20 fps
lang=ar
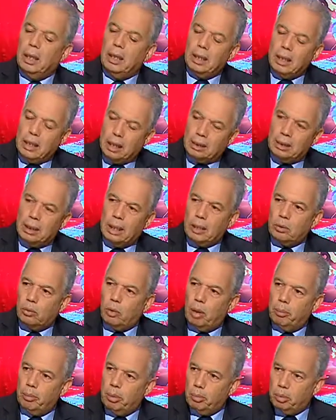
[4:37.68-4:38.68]
اللي غادي
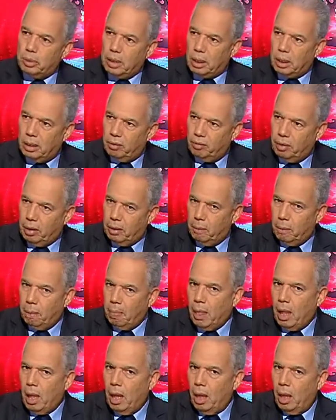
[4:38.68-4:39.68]
نغطوها بمستخلفين
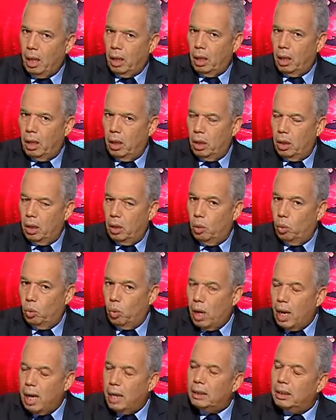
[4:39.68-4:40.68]
آه،
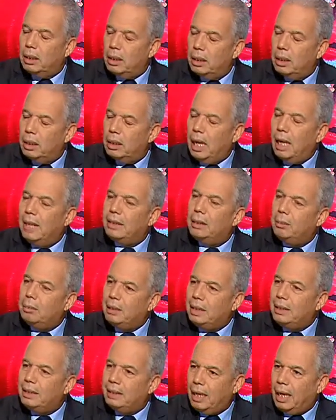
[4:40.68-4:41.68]
وهذا عدم
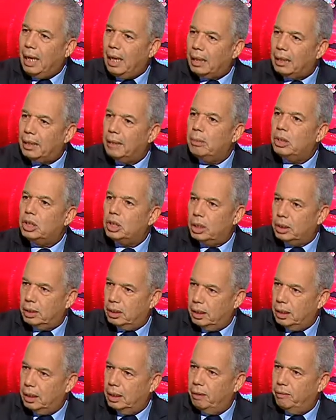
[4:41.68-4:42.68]
الالتحاق كما شرت
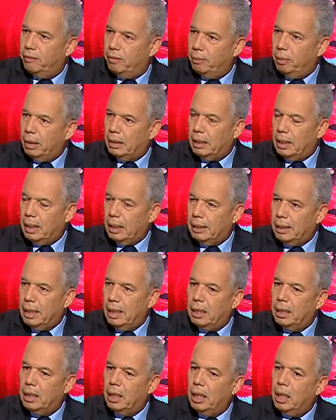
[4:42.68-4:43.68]
اليه في بعض
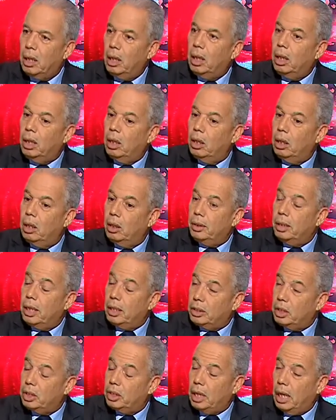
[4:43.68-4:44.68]
الاحيان آه،
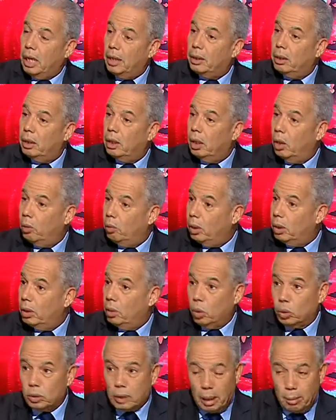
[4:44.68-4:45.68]
ناتج عن اولا
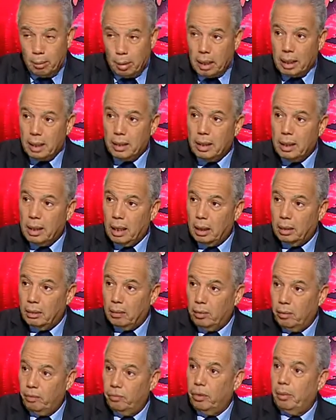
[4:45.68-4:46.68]
عطل مرضيه
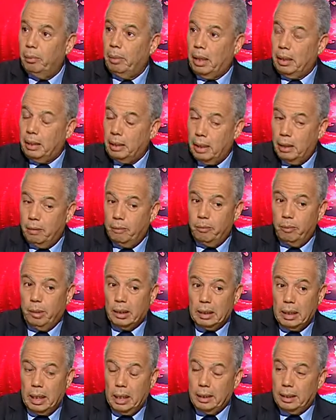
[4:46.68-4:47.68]
في
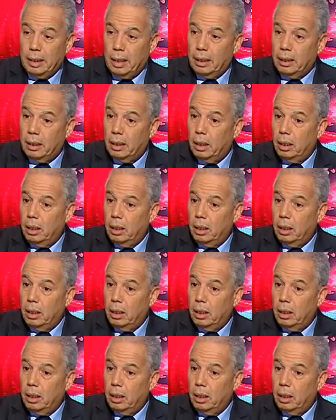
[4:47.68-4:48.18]
بعض الاحيان